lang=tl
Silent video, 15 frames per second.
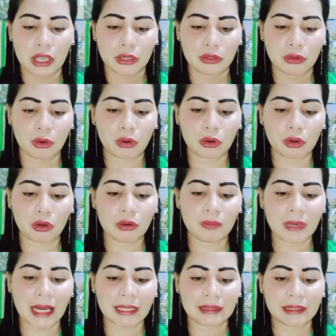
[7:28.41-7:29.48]
yung
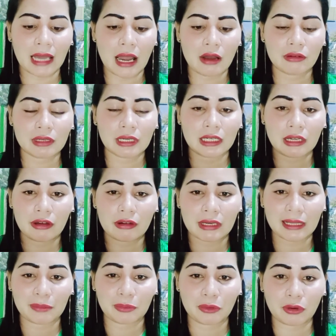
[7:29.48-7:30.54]
clove at dahon ng
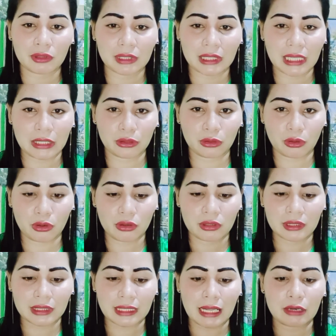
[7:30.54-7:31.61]
laurel po dito
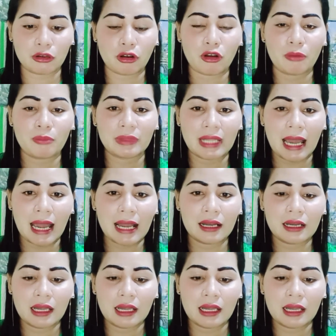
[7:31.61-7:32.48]
sa loob ng